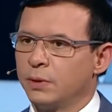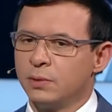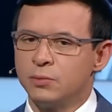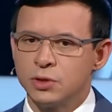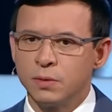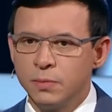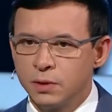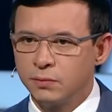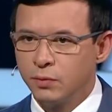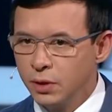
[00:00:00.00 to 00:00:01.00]
Потому что
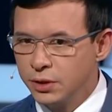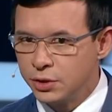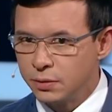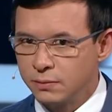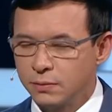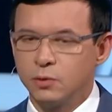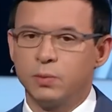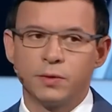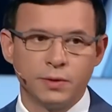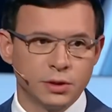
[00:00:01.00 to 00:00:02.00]
мир двуличен.
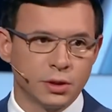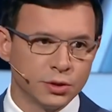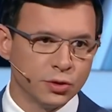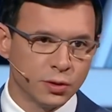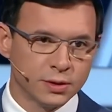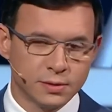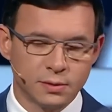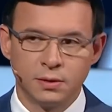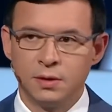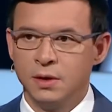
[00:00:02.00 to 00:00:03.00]
Добрый вечер еще раз,
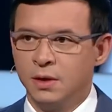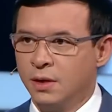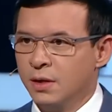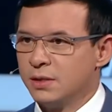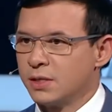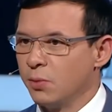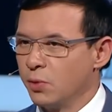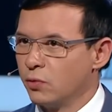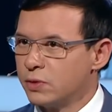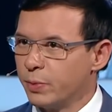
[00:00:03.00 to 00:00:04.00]
с
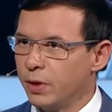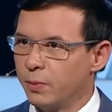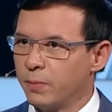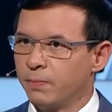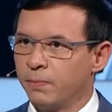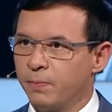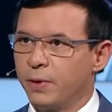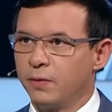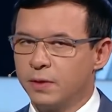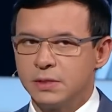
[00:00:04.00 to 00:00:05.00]
кем не успели
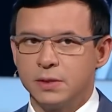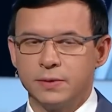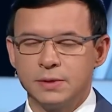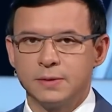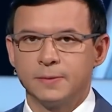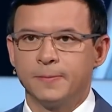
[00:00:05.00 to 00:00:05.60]
приветствовать.